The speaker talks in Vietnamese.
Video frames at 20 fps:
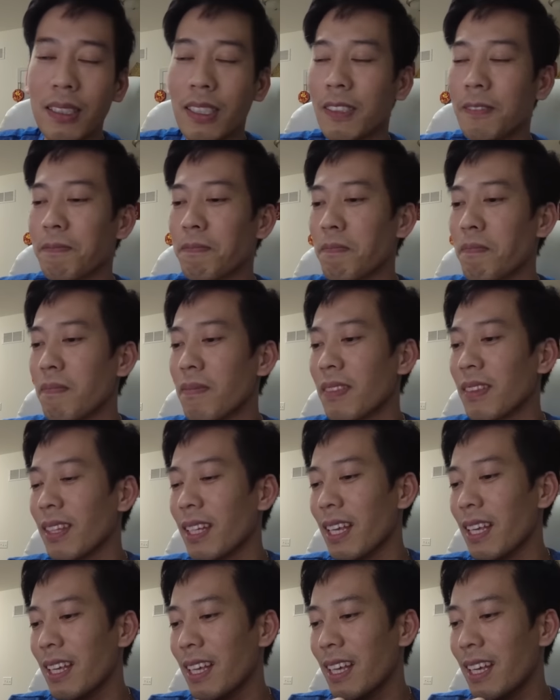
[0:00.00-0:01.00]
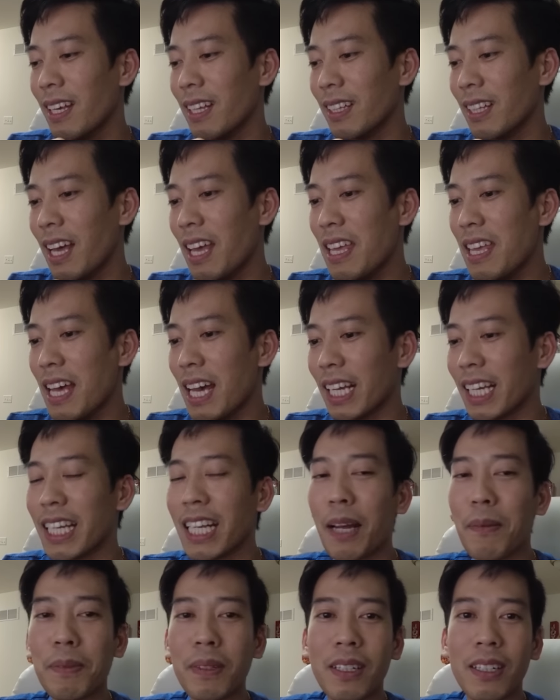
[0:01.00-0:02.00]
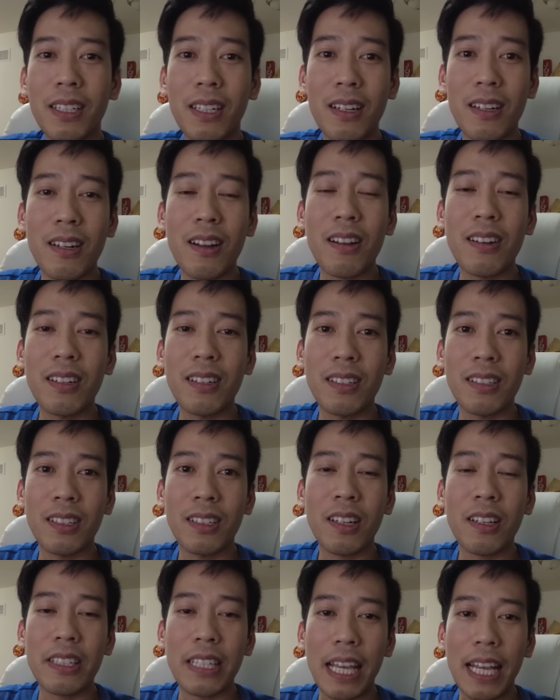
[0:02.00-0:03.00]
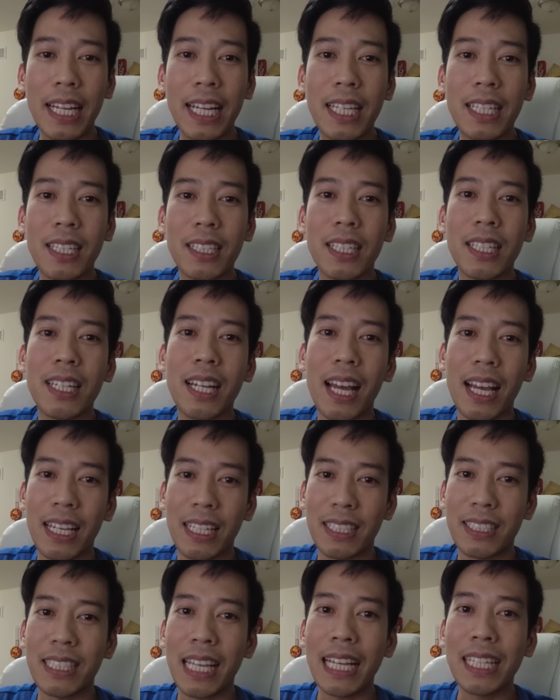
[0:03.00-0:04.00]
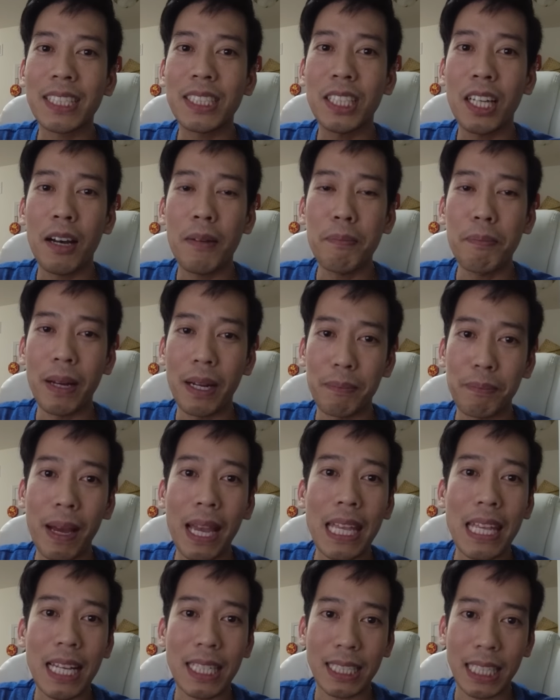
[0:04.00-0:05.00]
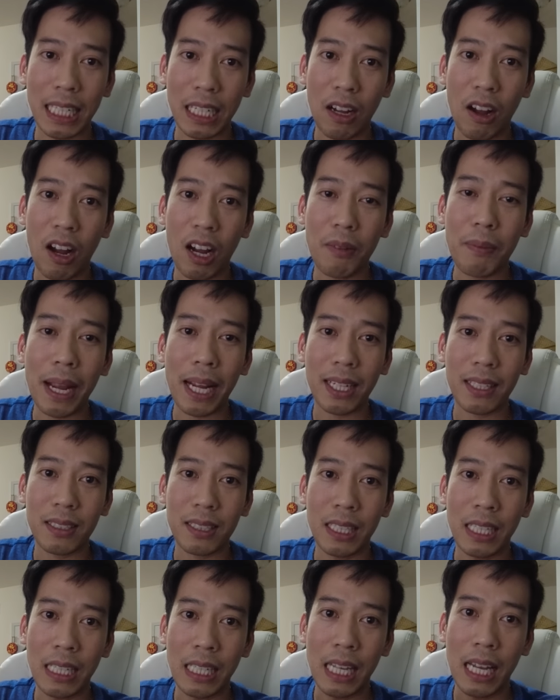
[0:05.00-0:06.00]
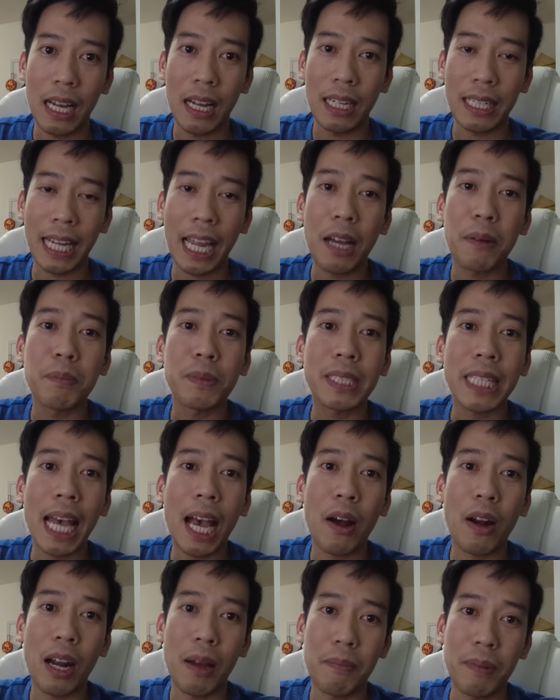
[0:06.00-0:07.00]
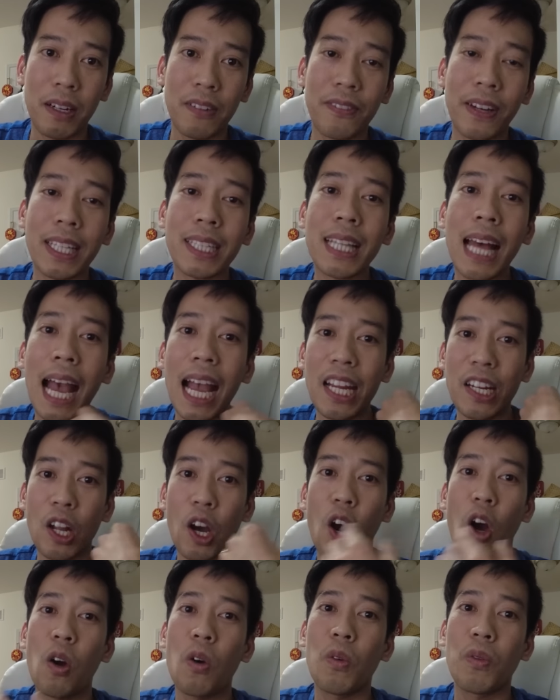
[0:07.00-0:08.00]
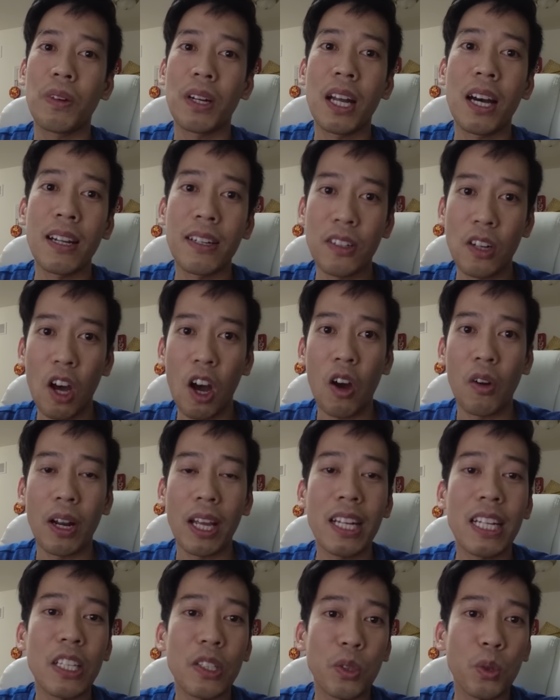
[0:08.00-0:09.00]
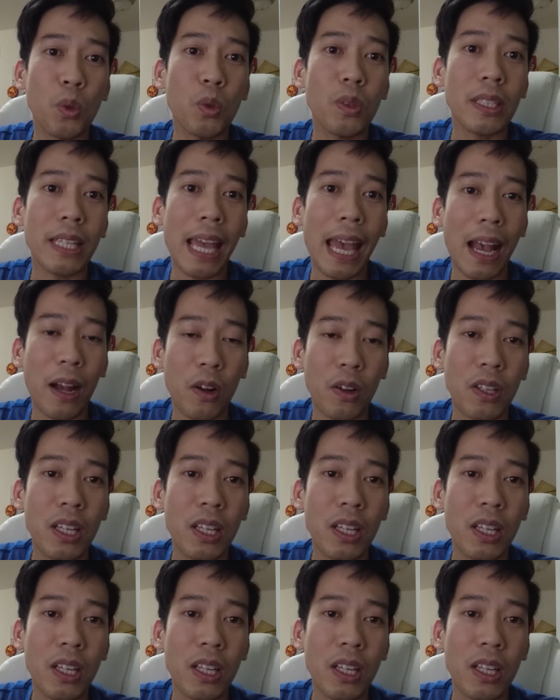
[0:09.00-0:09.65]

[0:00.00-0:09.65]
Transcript: nữa thì à, cái đám cưới đó nó nó diễn ra như thế này sáng sớm mình bay về sài gòn các bạn thì à, ngày hôm sau là mình phải thay đồ lên đồ để đi xuống nhà